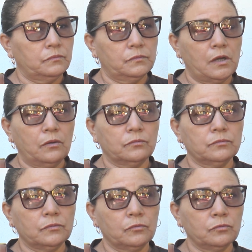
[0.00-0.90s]
Não,
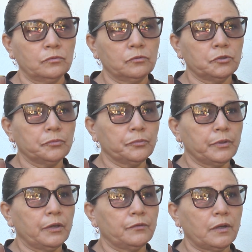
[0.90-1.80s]
o último
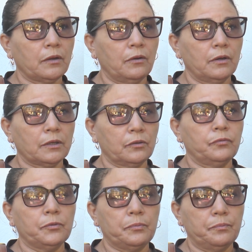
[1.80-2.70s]
mês agora que
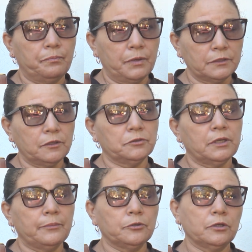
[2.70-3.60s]
foi, antes de eu
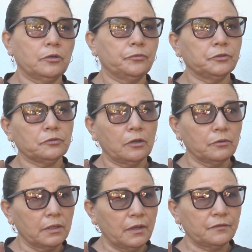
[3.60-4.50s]
tirar meu dinheiro, eu fui só
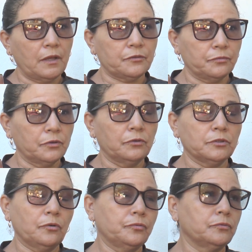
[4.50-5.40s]
no INSS, foi
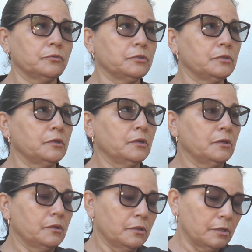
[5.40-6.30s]
onde eu fui
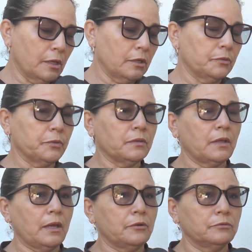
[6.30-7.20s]
e eles me
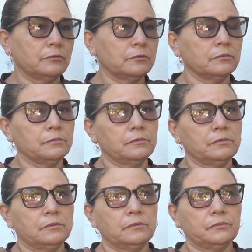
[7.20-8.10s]
deram,
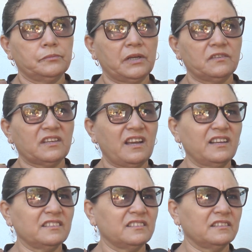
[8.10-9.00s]
parece que é
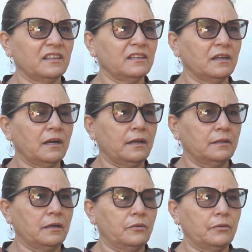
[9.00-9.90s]
a senha,
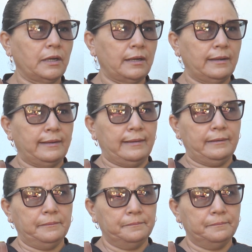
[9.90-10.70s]
não, a,